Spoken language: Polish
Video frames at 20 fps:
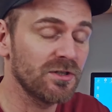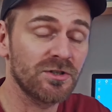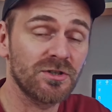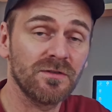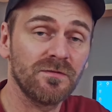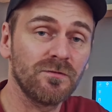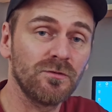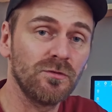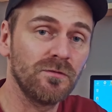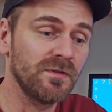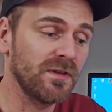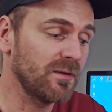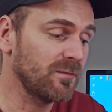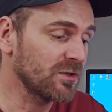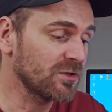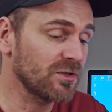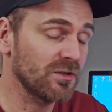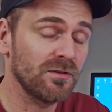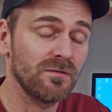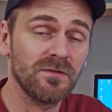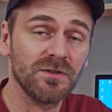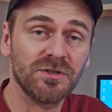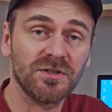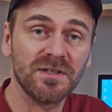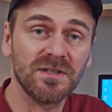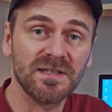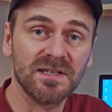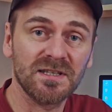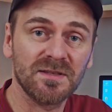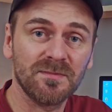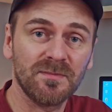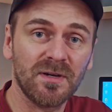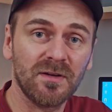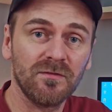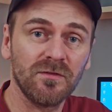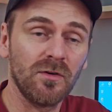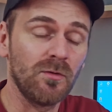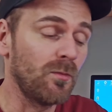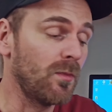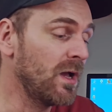że w głównej mierze to właśnie za
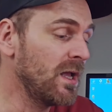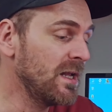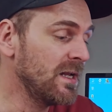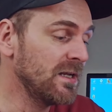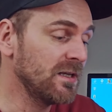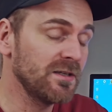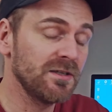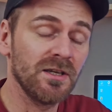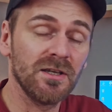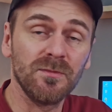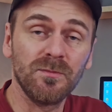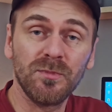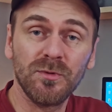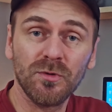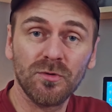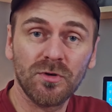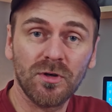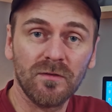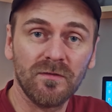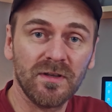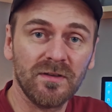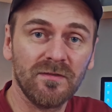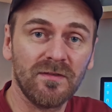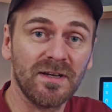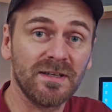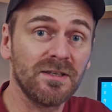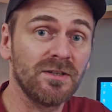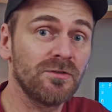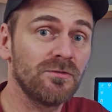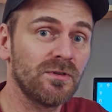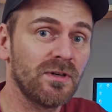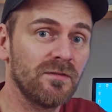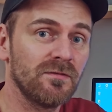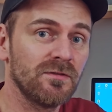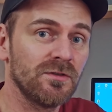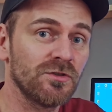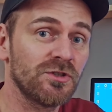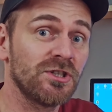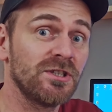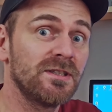sprawą jej piórkowej wagi, która
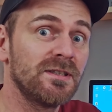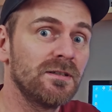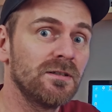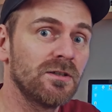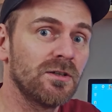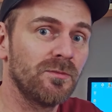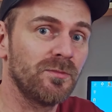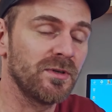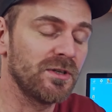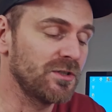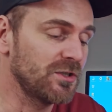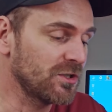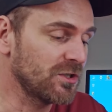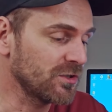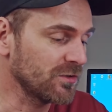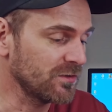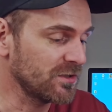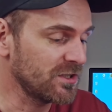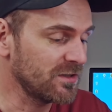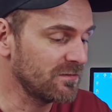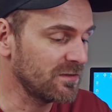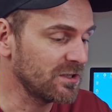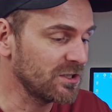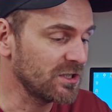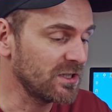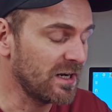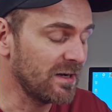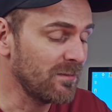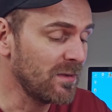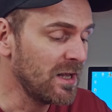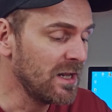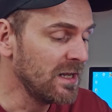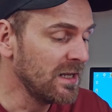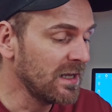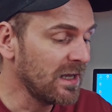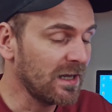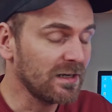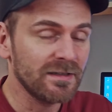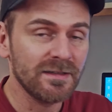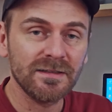wynosi tylko 59 gram,
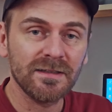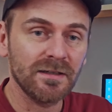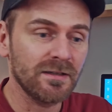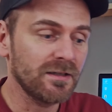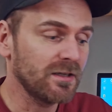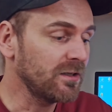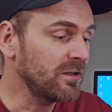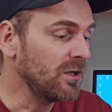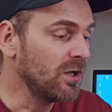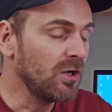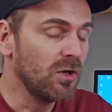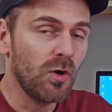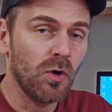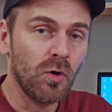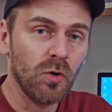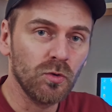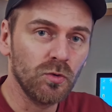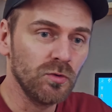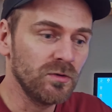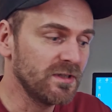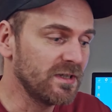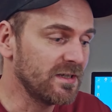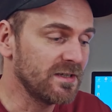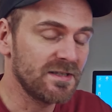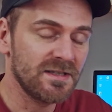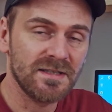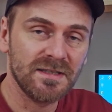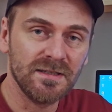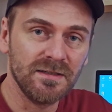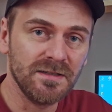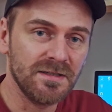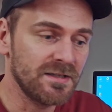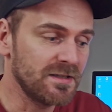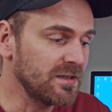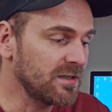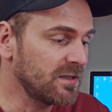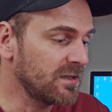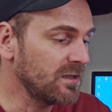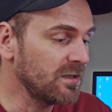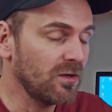ale i takiej ogólnej
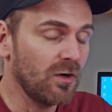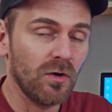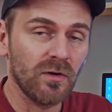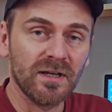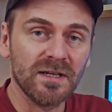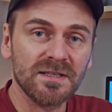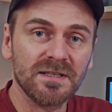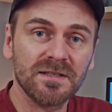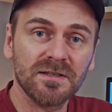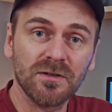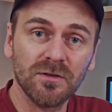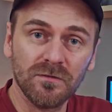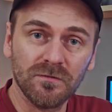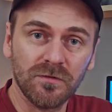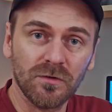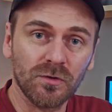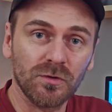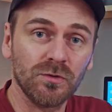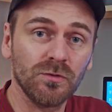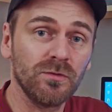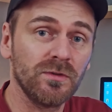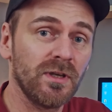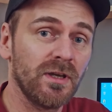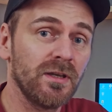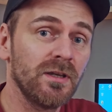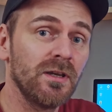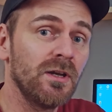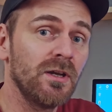stylistyki oraz komfortu jej